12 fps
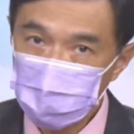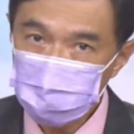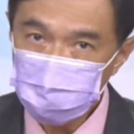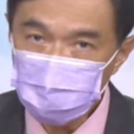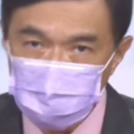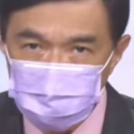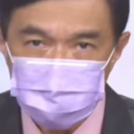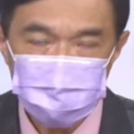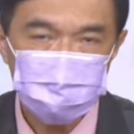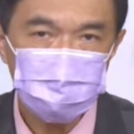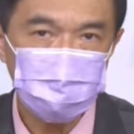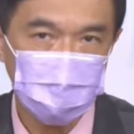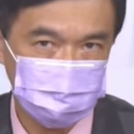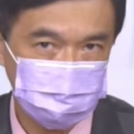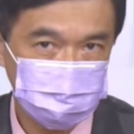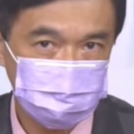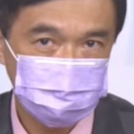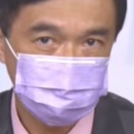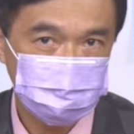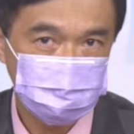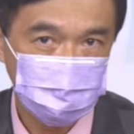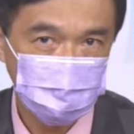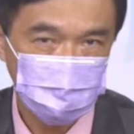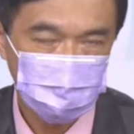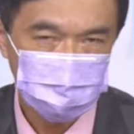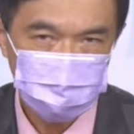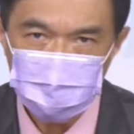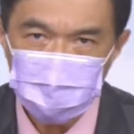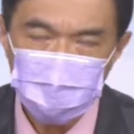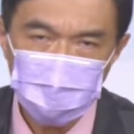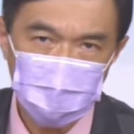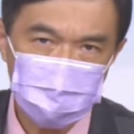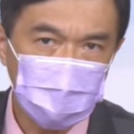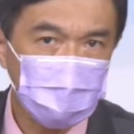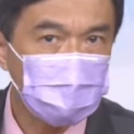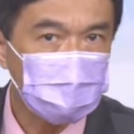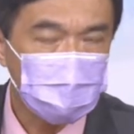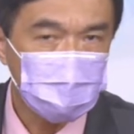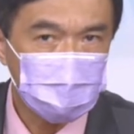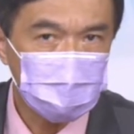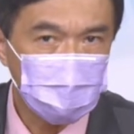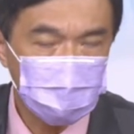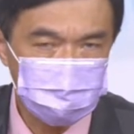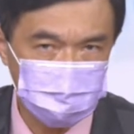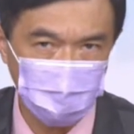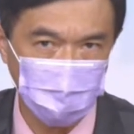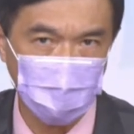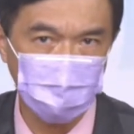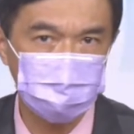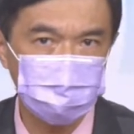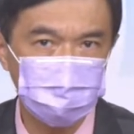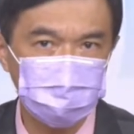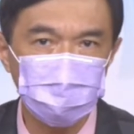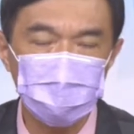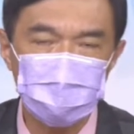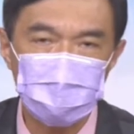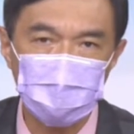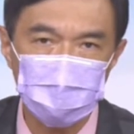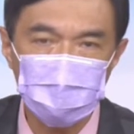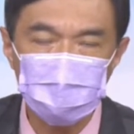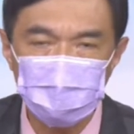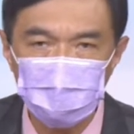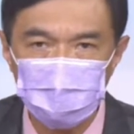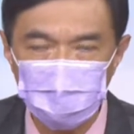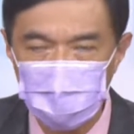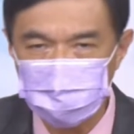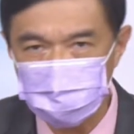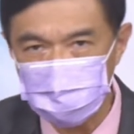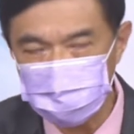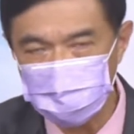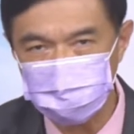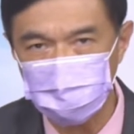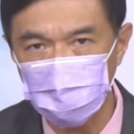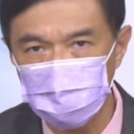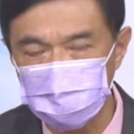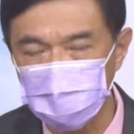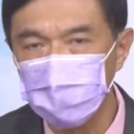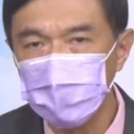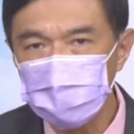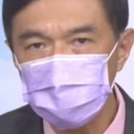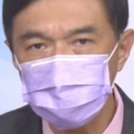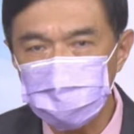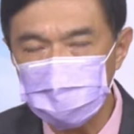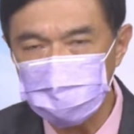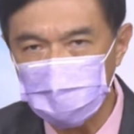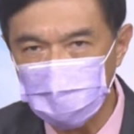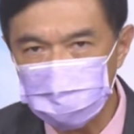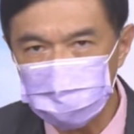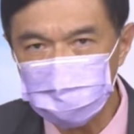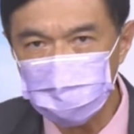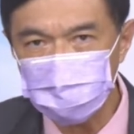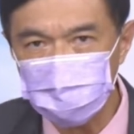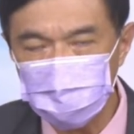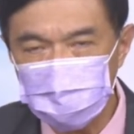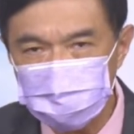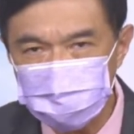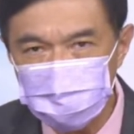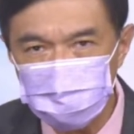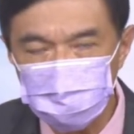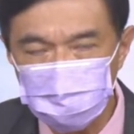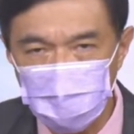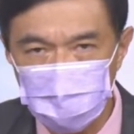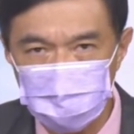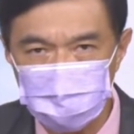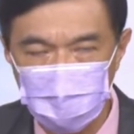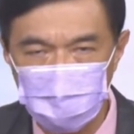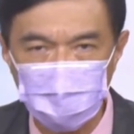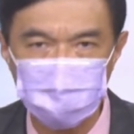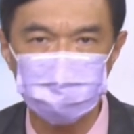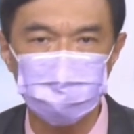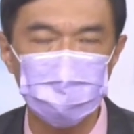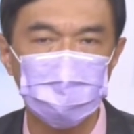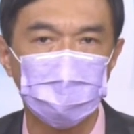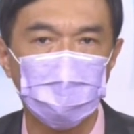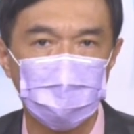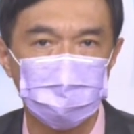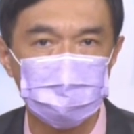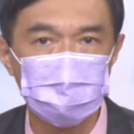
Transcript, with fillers: 除了说技术面，今天来到一二六九八，距离这个一二六八只剩下十六点，这是一个长线的一个技术面的铁板区以外。